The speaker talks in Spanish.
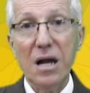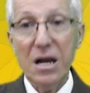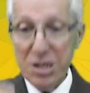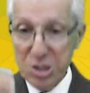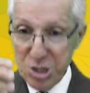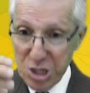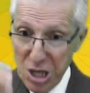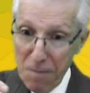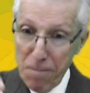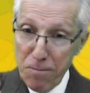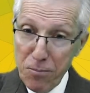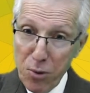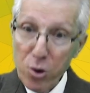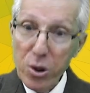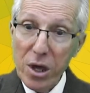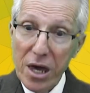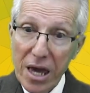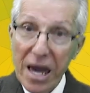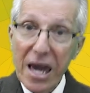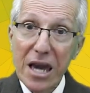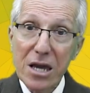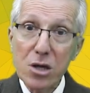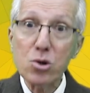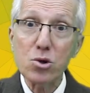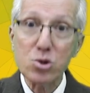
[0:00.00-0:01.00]
El tiempo
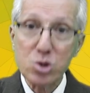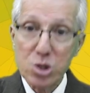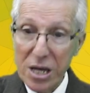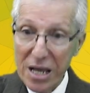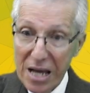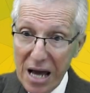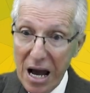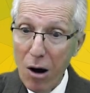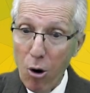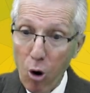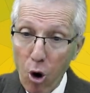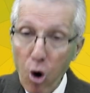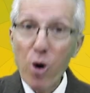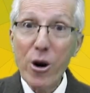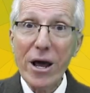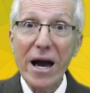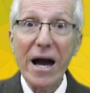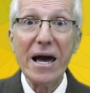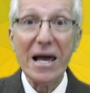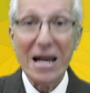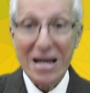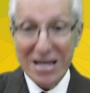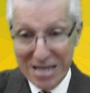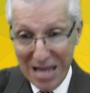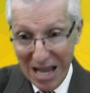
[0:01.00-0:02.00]
de ellos era
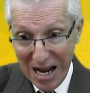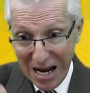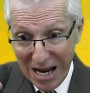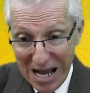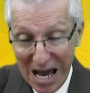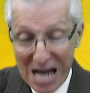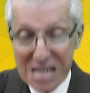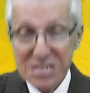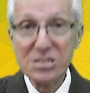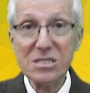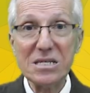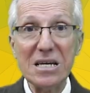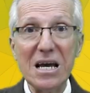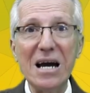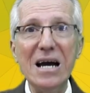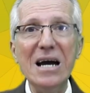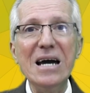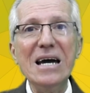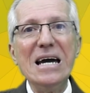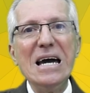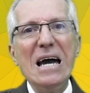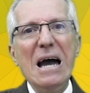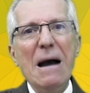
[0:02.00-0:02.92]
ahora, el de gracia,